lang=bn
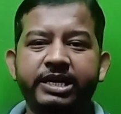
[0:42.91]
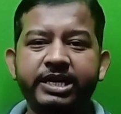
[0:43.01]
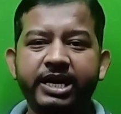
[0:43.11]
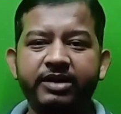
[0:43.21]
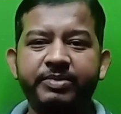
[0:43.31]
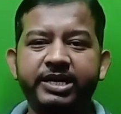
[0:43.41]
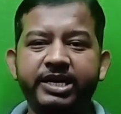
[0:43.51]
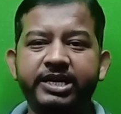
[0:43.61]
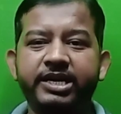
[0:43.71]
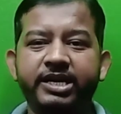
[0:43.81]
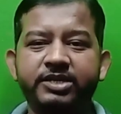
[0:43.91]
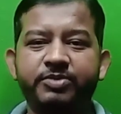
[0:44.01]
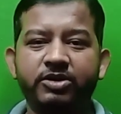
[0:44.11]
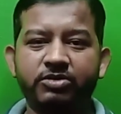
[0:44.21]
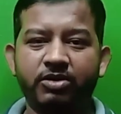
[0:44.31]
হি হ্যাড বিন রিডিং ইংলিশ
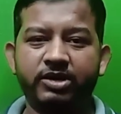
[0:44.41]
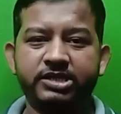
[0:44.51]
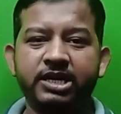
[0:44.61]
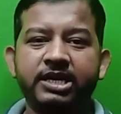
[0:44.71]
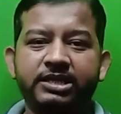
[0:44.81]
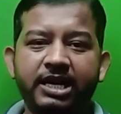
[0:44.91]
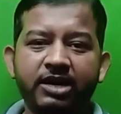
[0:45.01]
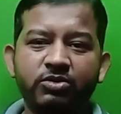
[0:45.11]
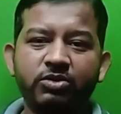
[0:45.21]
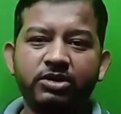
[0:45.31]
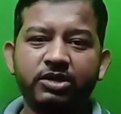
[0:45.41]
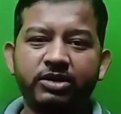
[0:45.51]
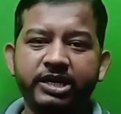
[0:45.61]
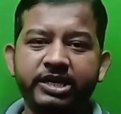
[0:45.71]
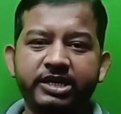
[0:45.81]
ফর টু আওয়ার্স তারা দু ঘন্টা
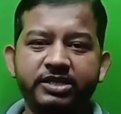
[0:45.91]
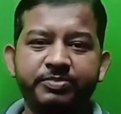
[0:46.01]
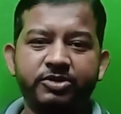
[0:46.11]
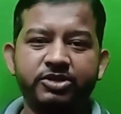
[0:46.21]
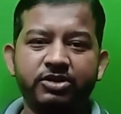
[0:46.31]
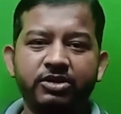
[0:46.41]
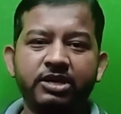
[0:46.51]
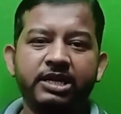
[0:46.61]
ধরে ইংরেজি পড়ছিল